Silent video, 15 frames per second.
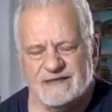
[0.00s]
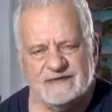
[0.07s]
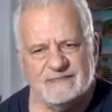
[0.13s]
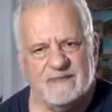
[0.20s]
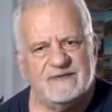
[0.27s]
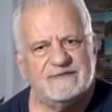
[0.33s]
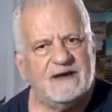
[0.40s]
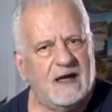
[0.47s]

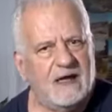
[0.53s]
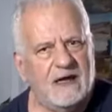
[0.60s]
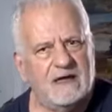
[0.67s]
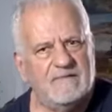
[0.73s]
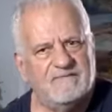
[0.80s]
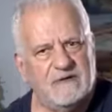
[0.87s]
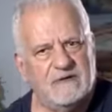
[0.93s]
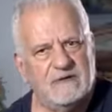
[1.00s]
بيسرق حاجه
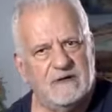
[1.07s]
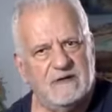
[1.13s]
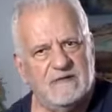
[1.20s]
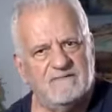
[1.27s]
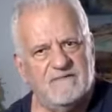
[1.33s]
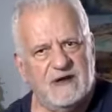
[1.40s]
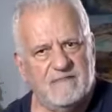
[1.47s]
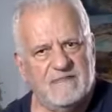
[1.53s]
في,
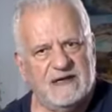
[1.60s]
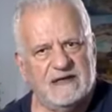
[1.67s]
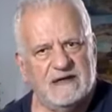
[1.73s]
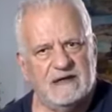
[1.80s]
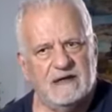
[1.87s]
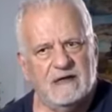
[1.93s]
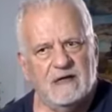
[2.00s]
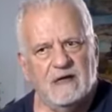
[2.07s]
في الاماكن
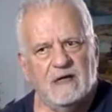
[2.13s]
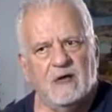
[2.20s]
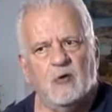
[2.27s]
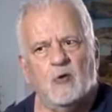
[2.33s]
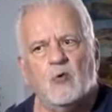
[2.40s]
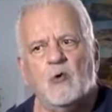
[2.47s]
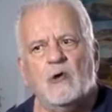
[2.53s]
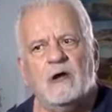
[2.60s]
دي
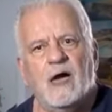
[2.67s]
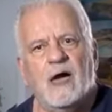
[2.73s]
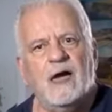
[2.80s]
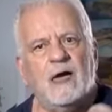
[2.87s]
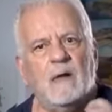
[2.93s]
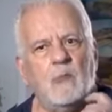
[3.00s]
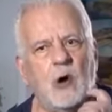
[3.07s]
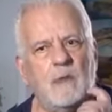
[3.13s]
وكل
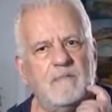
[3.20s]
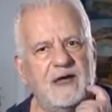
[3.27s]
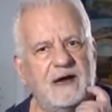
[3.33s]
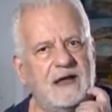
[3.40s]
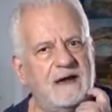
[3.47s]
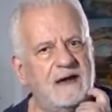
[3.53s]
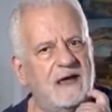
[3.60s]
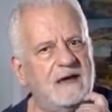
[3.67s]
حاجه
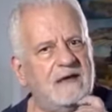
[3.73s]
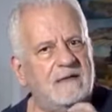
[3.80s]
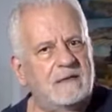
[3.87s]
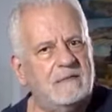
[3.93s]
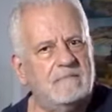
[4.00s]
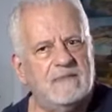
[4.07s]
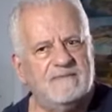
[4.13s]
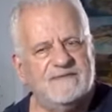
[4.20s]
مؤمنه هناك
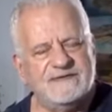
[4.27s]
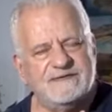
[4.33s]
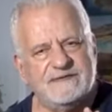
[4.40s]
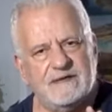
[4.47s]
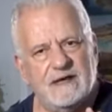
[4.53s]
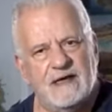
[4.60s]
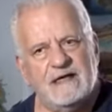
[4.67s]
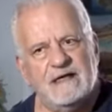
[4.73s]
ما فيش
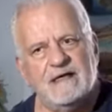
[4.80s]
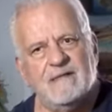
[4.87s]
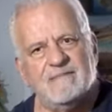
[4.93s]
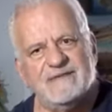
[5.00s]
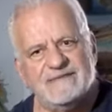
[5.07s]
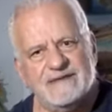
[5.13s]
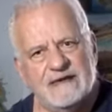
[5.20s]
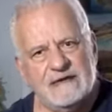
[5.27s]
اي
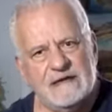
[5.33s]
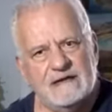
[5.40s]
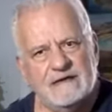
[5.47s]
مشاكل